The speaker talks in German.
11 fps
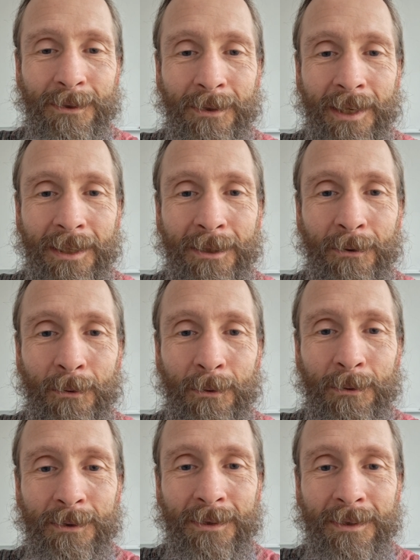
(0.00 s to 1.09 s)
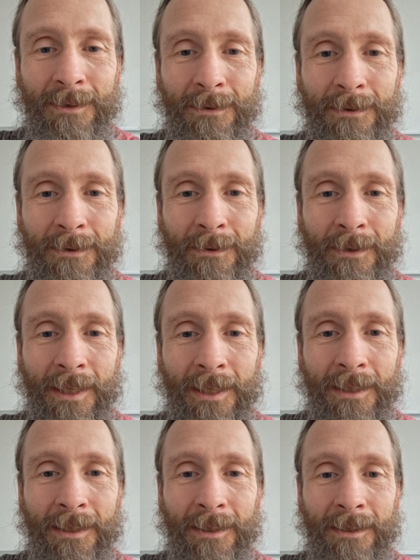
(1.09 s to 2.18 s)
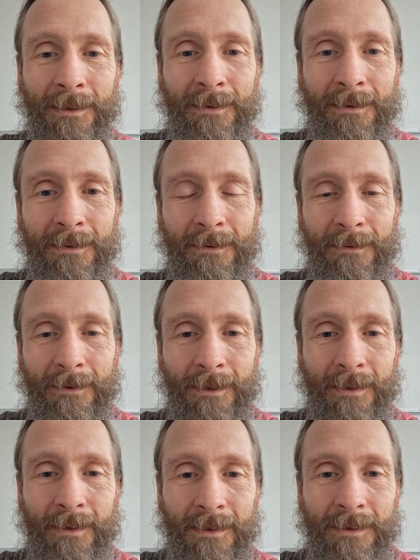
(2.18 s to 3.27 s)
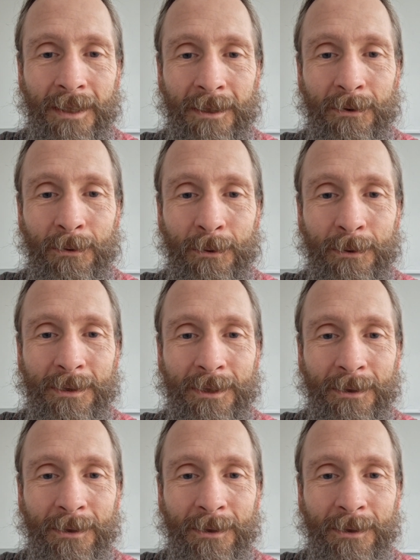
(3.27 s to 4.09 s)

so enge Hosen und so enge Sackos.